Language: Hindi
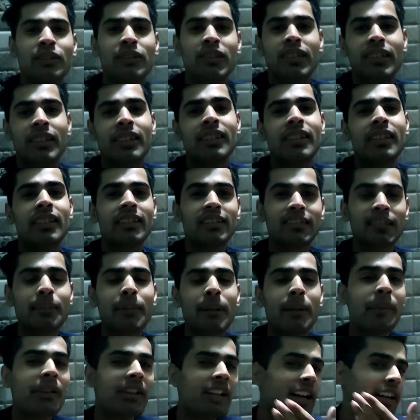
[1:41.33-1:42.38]
तो जल्दी जल्दी से
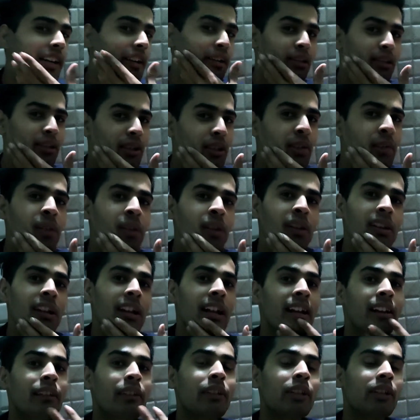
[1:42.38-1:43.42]
मैं भी रेडी होता हूँ और
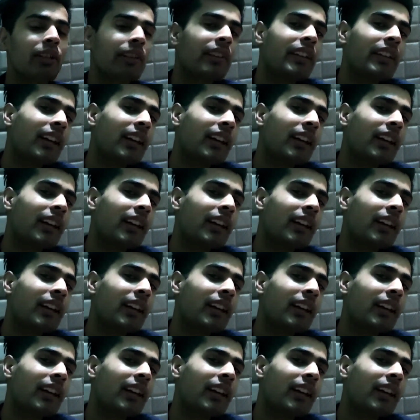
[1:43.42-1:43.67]
रेडी होने के